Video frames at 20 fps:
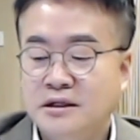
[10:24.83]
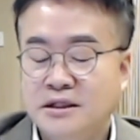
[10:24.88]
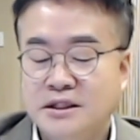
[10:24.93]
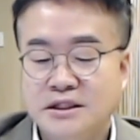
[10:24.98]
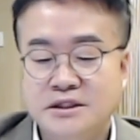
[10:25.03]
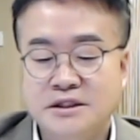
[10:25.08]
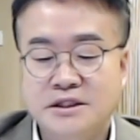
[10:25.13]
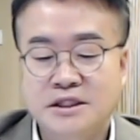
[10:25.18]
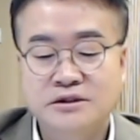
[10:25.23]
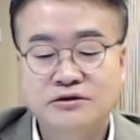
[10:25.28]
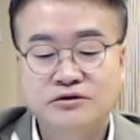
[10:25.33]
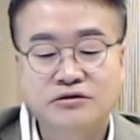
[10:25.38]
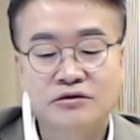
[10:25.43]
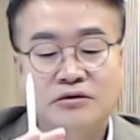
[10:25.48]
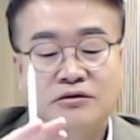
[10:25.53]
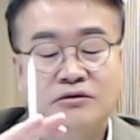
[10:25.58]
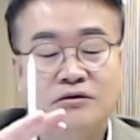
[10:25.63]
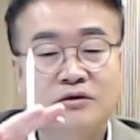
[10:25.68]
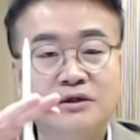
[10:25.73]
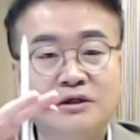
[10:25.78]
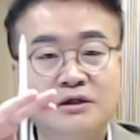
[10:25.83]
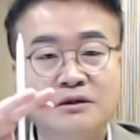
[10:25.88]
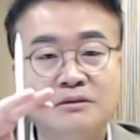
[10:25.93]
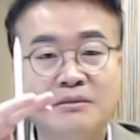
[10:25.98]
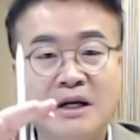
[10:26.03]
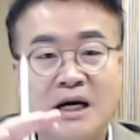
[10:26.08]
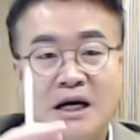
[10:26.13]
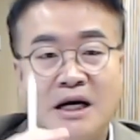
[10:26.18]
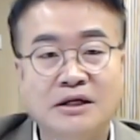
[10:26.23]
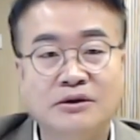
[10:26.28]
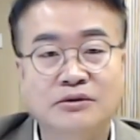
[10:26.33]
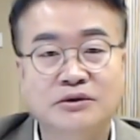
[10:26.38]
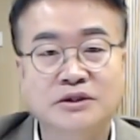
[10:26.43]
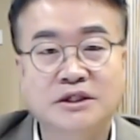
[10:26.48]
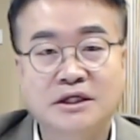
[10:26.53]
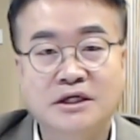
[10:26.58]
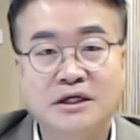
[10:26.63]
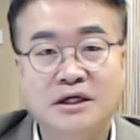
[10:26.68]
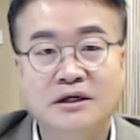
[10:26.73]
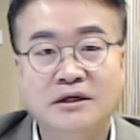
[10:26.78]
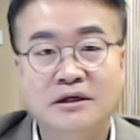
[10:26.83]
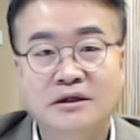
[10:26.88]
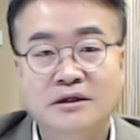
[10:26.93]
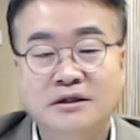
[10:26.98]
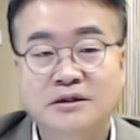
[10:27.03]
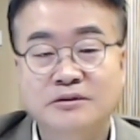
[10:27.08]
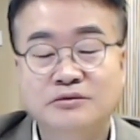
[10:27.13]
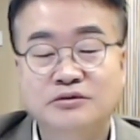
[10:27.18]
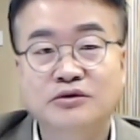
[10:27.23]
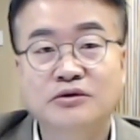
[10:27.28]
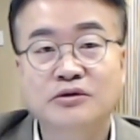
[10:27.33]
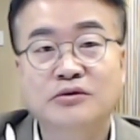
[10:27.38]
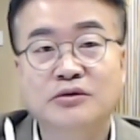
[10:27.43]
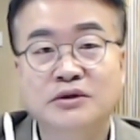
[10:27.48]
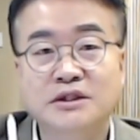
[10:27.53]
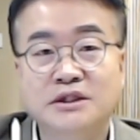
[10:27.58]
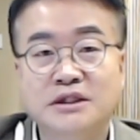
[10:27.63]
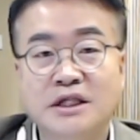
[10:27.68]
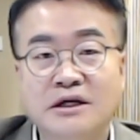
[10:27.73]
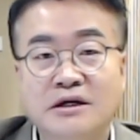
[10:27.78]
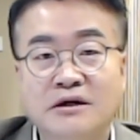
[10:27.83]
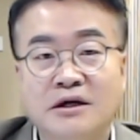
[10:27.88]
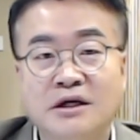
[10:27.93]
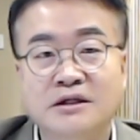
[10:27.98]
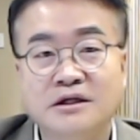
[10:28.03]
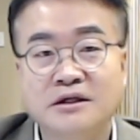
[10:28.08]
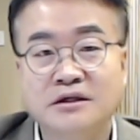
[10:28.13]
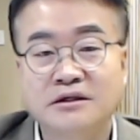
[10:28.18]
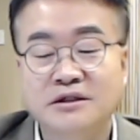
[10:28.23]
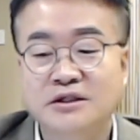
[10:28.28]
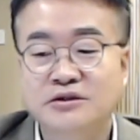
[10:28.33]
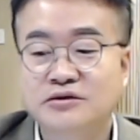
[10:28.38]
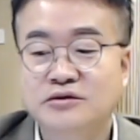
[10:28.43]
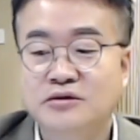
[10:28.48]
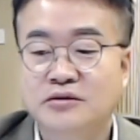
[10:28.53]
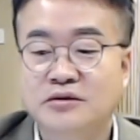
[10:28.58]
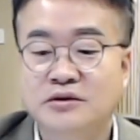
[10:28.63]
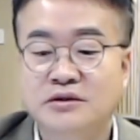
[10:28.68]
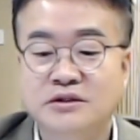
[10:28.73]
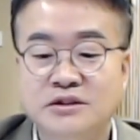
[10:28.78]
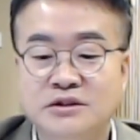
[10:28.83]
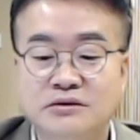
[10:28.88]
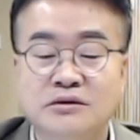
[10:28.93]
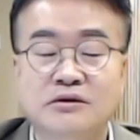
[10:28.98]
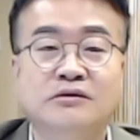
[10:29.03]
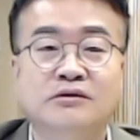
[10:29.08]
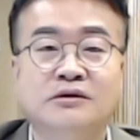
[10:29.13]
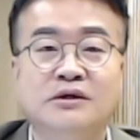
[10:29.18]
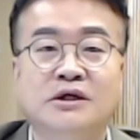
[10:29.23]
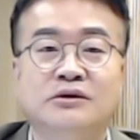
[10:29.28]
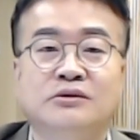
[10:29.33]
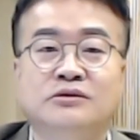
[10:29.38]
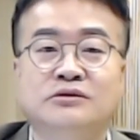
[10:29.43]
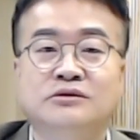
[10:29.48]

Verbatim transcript: 이제 수도권을 막아 놓으니까 그럼 수도권이 내려가야 되는데 수도권은 수도권대로